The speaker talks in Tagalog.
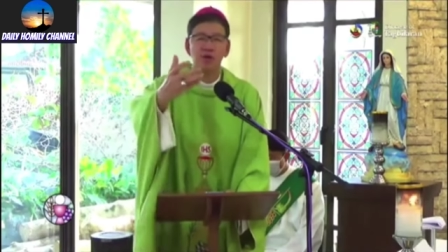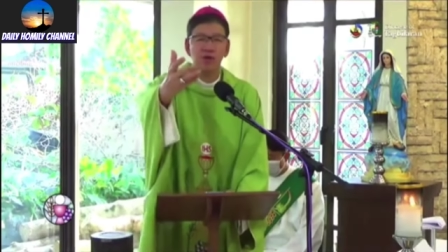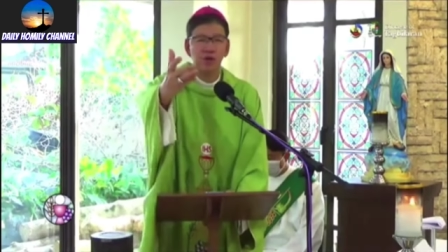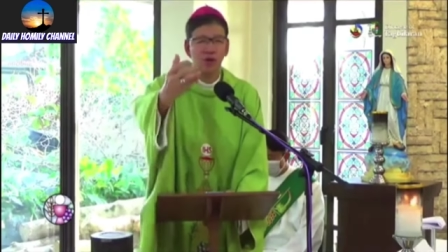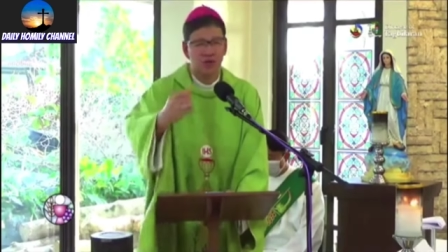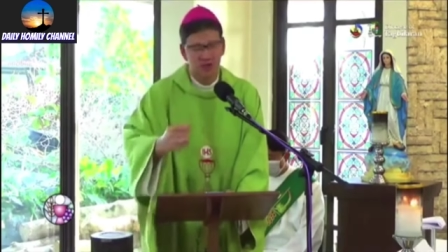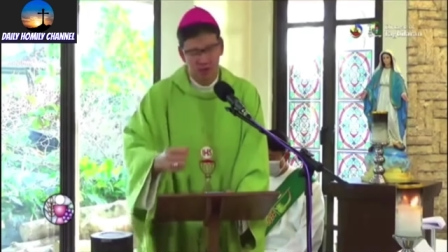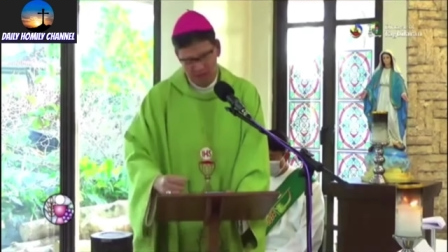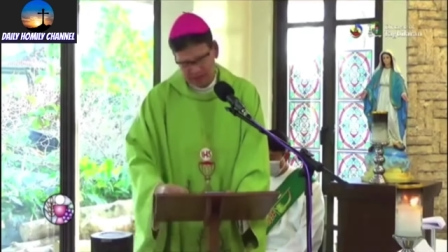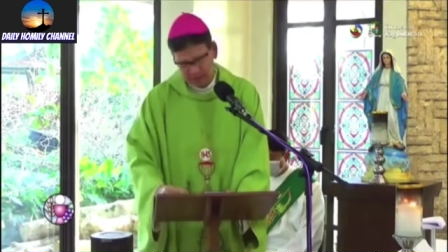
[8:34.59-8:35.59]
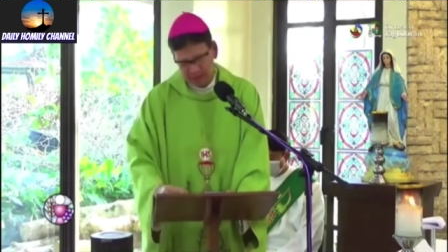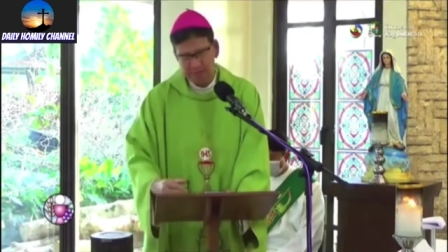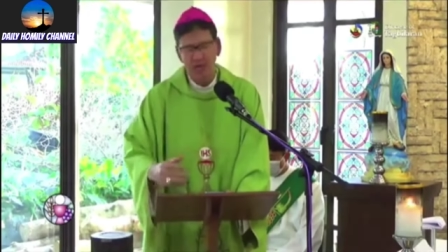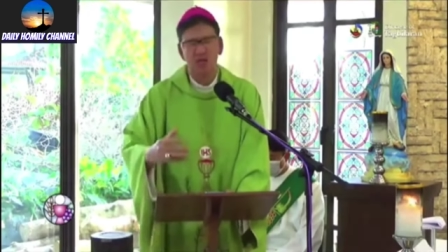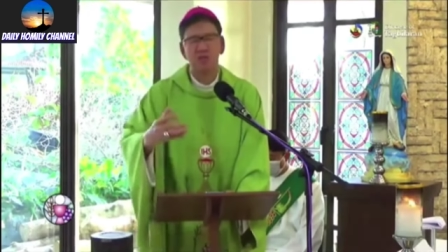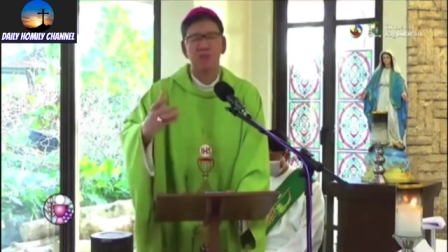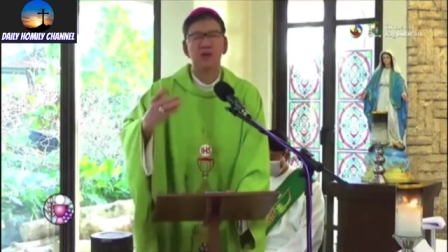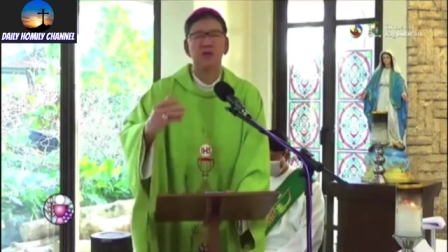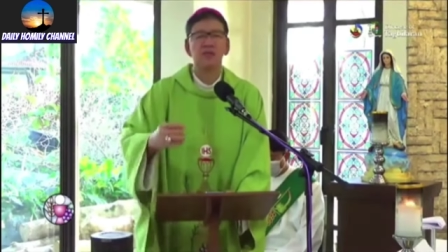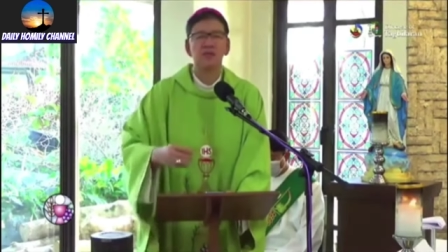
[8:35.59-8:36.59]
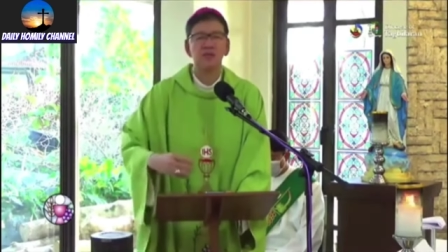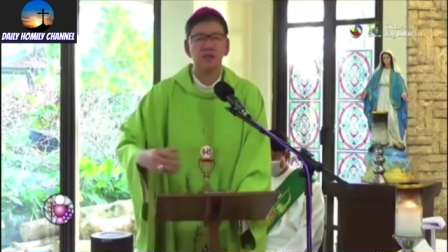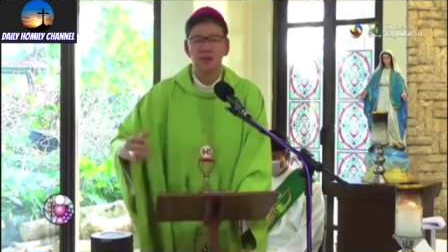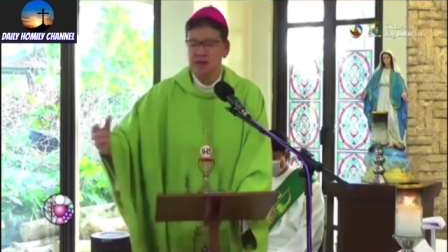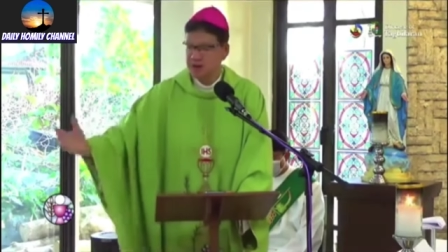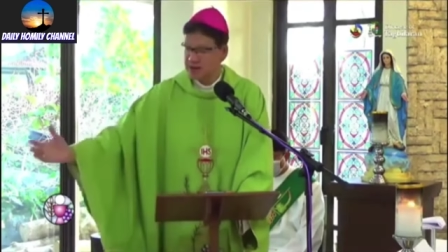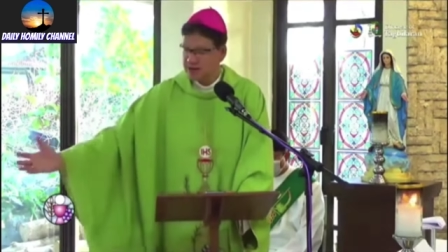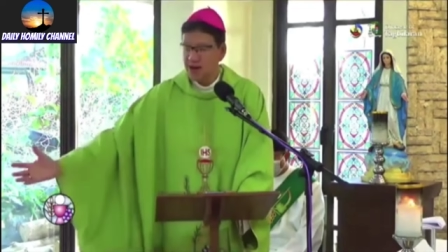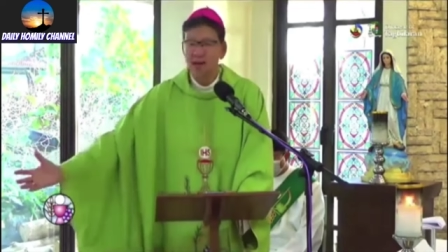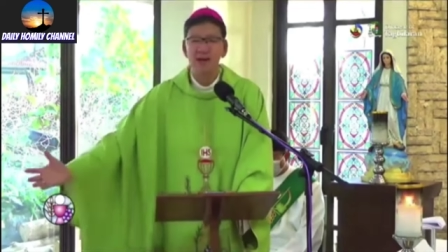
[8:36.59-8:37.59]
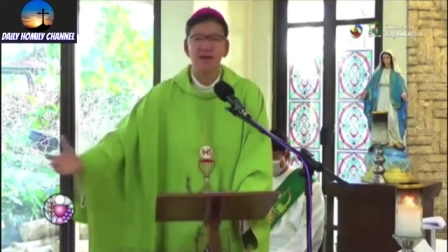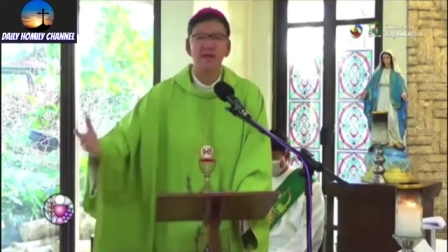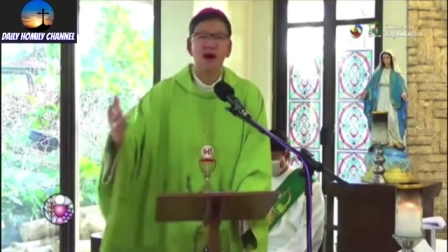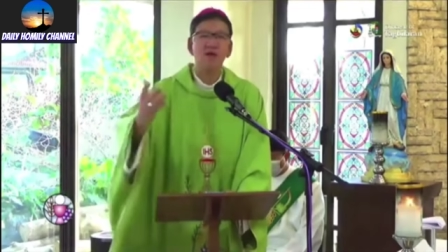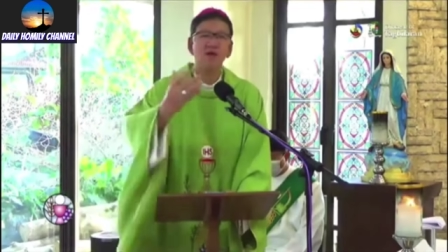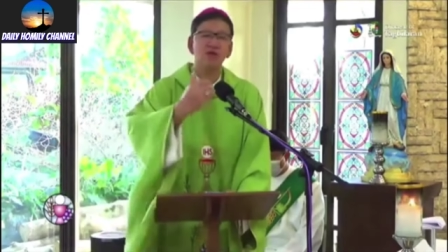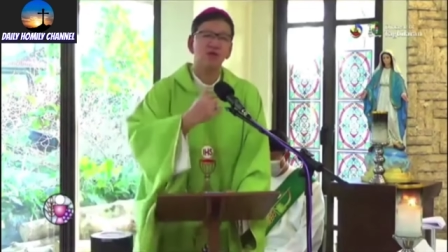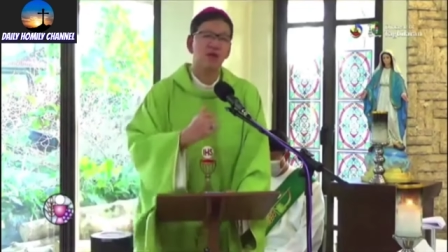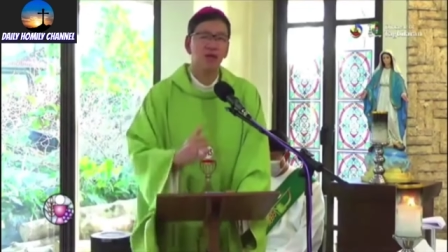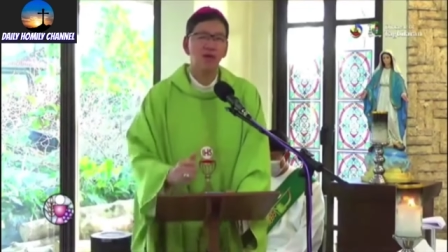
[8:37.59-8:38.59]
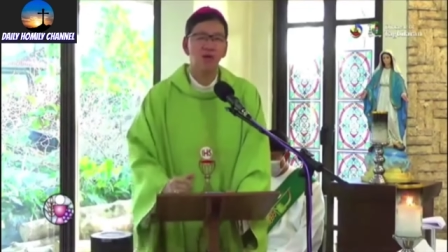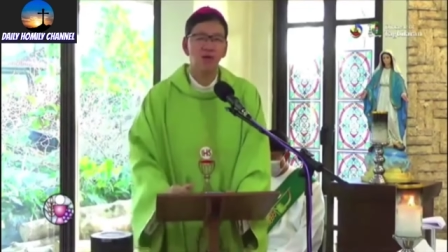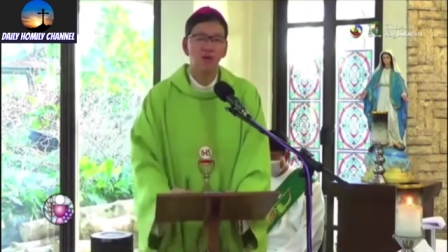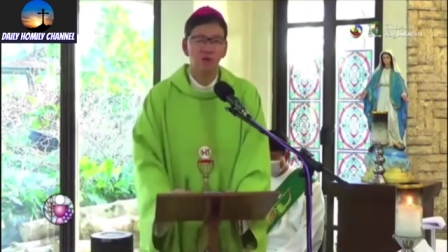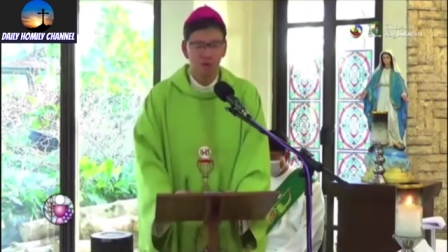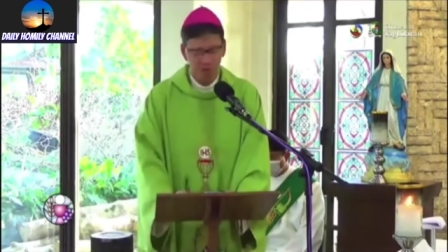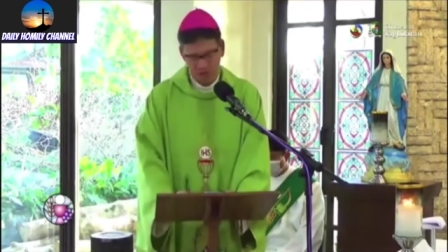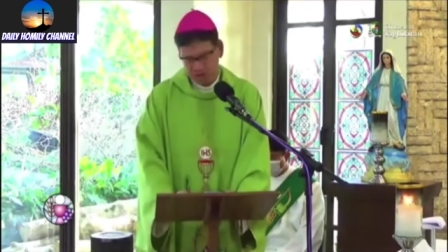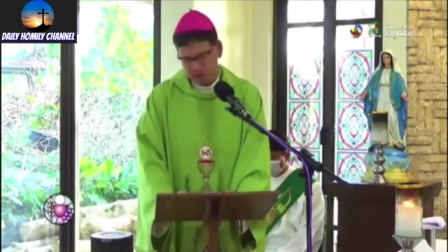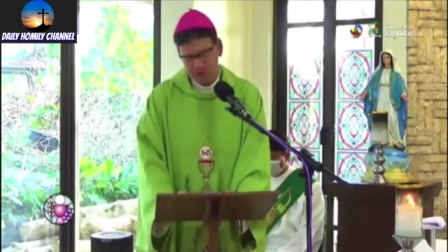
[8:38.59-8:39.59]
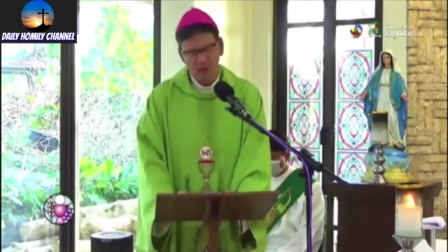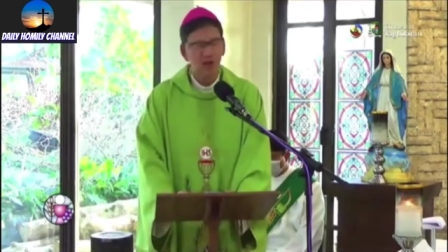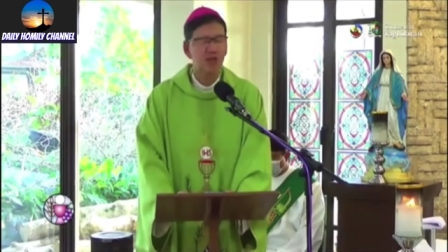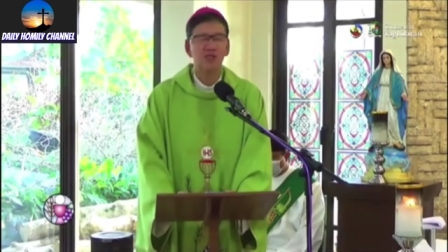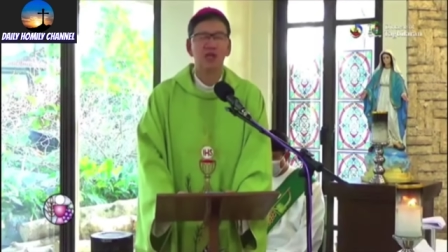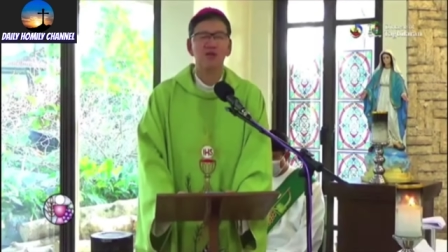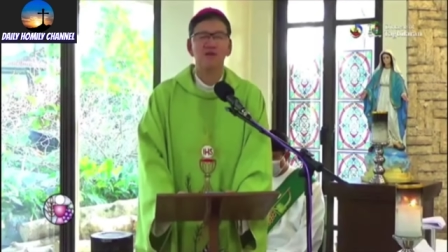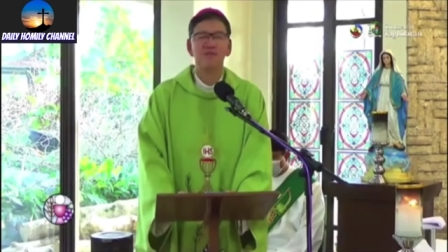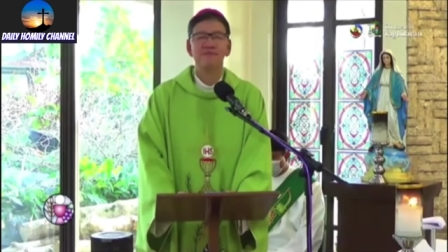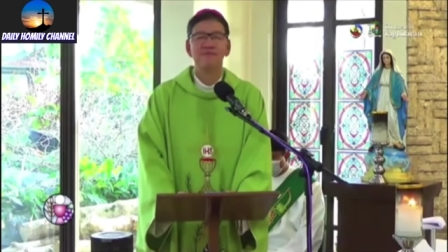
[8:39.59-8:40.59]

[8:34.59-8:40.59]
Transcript: You know it by experience. Dala kag tao ngadto sa Ginoo, dili sa yon.